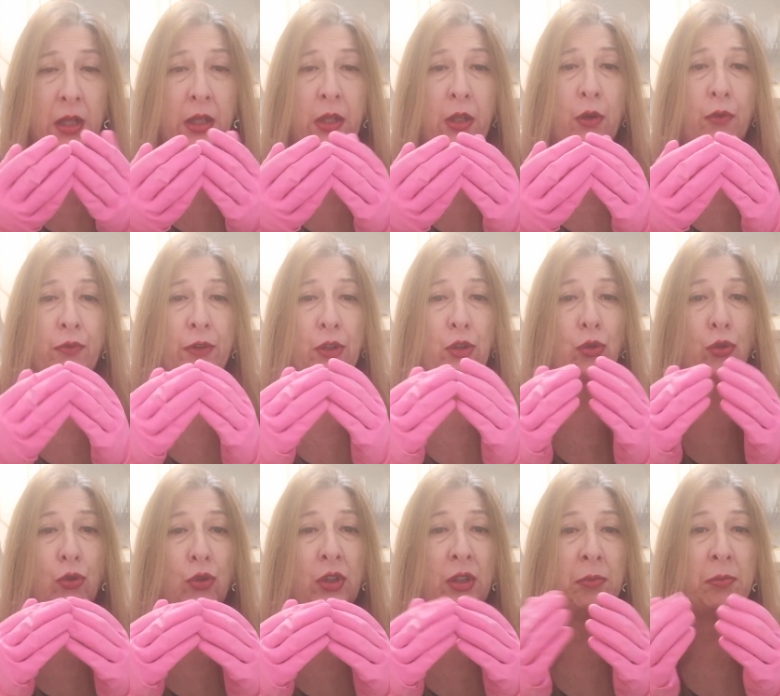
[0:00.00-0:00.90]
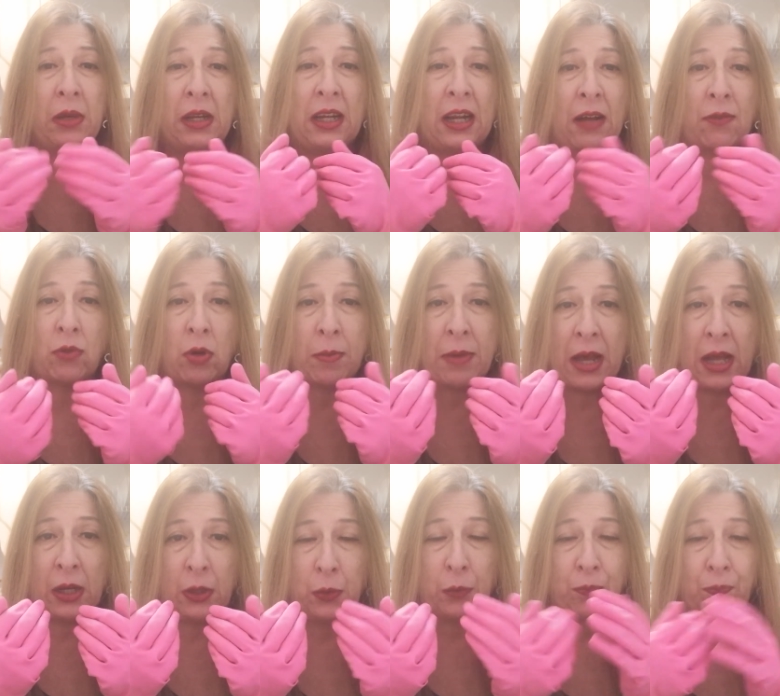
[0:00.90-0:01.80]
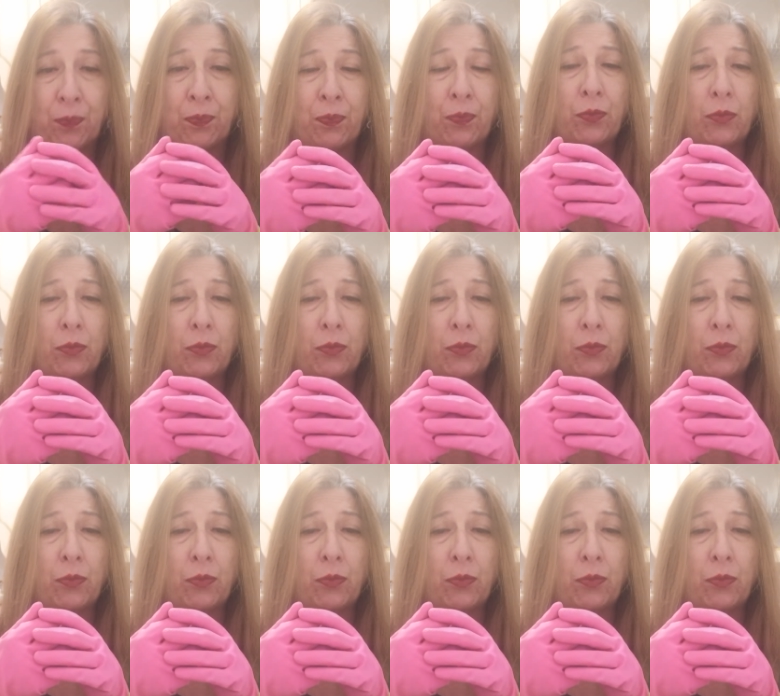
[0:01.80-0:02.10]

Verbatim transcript: Io faccio così, me li lavo a mano.